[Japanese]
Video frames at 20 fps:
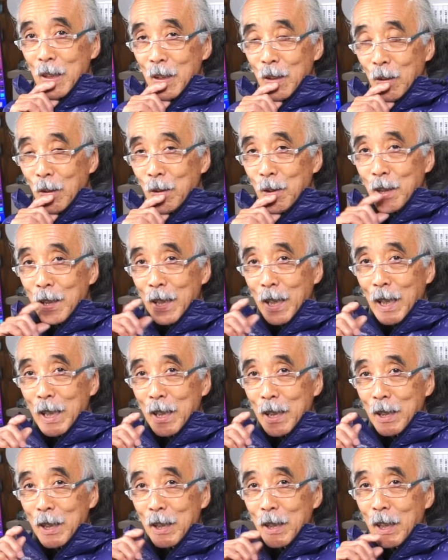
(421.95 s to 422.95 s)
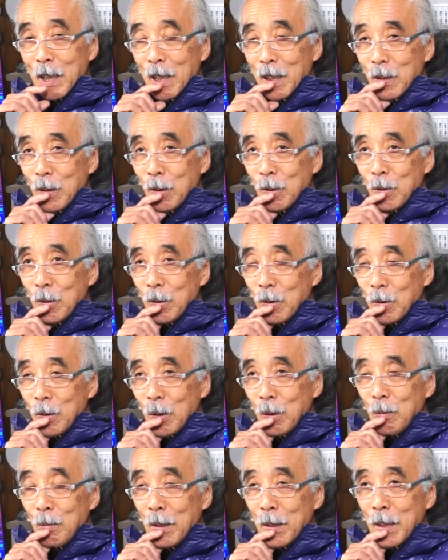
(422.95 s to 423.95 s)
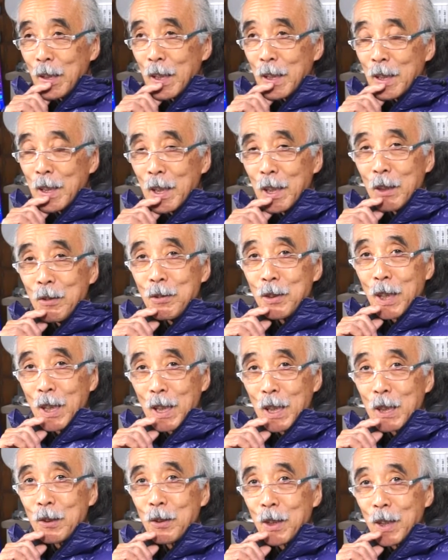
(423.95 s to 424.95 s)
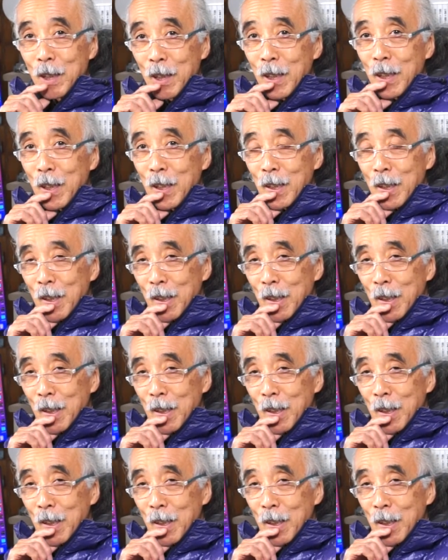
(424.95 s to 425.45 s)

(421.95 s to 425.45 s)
こんなやり方ならどどこまでやっていけるんかなとかね